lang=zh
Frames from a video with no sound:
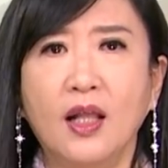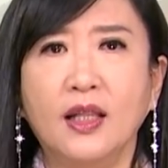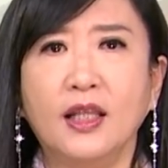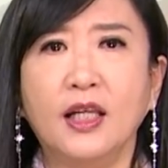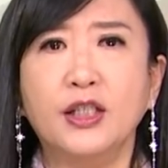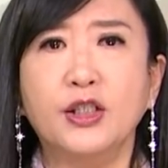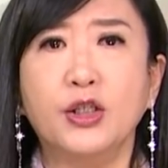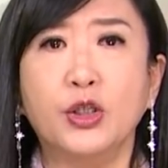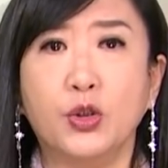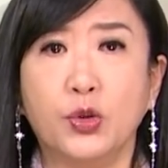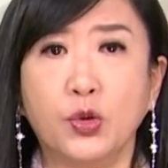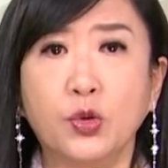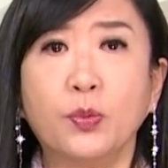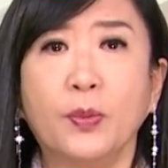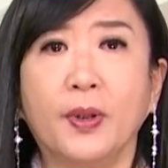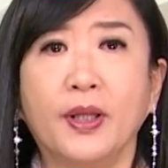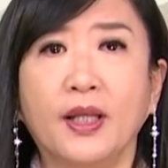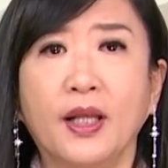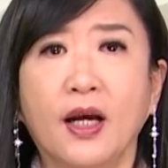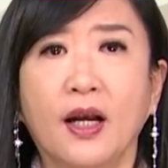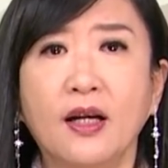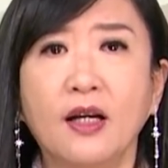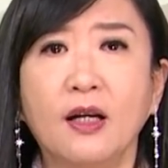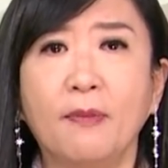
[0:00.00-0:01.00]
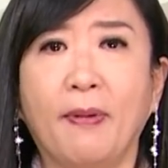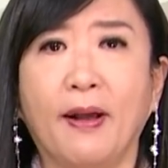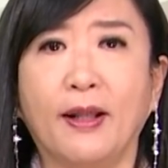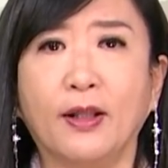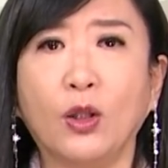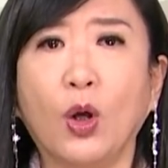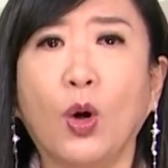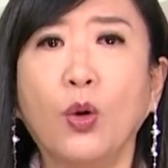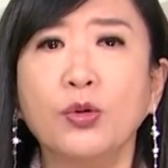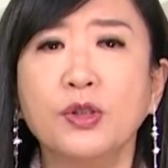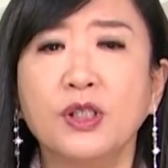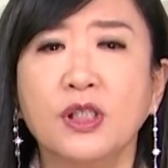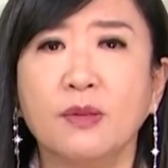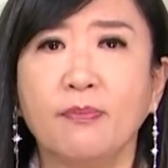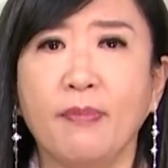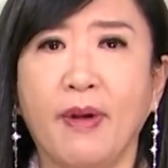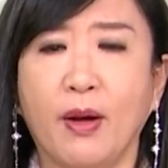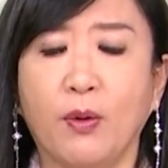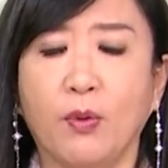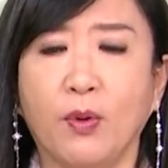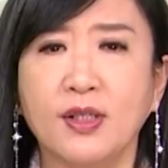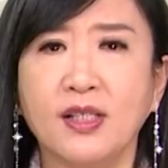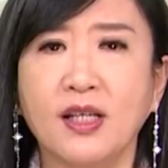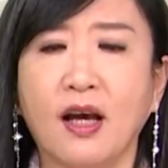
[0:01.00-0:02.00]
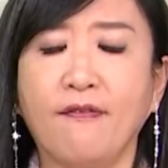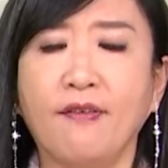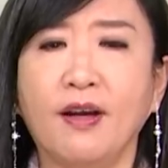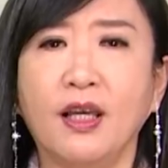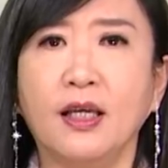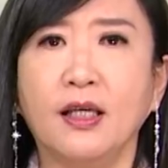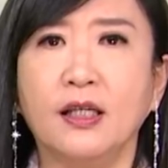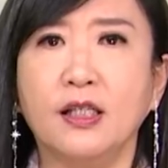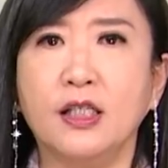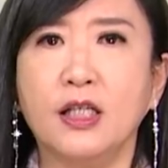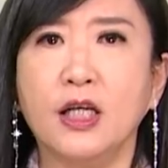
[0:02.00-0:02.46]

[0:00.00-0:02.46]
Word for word: 那是著名的日本偷袭美国夏威夷